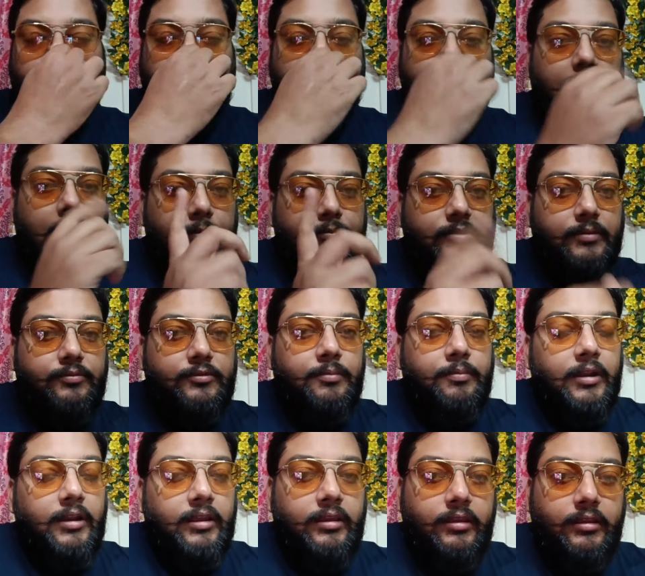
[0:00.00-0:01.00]
कि आप सबसे
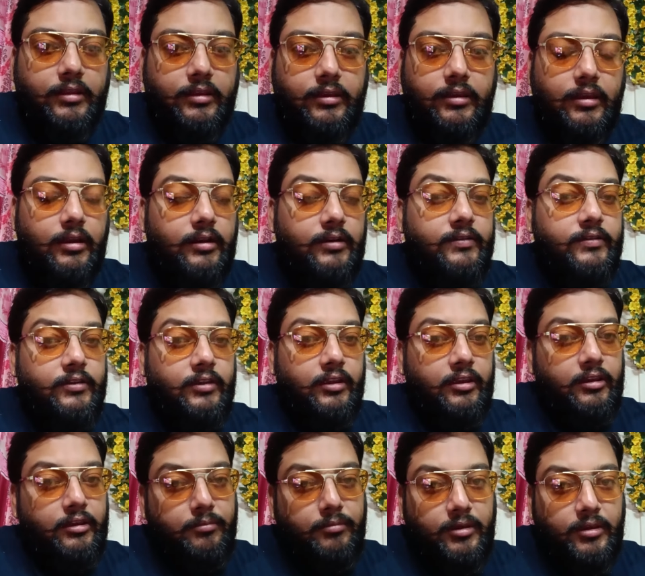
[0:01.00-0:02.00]
पहले ये देखिए अगर
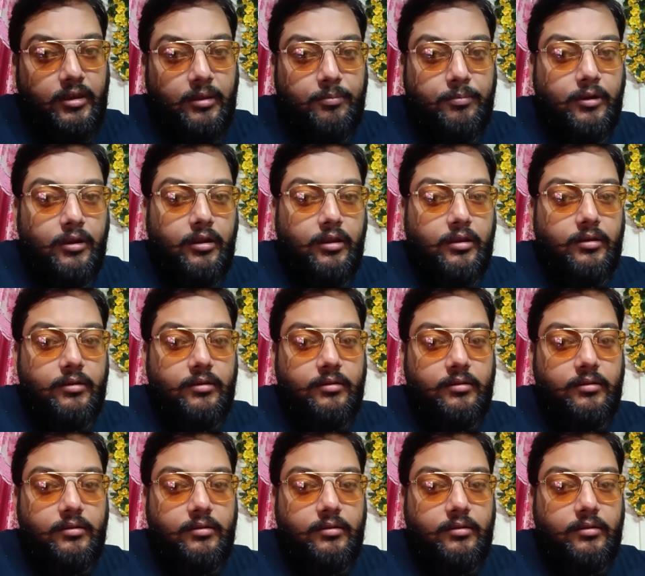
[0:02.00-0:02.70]
सही में आपका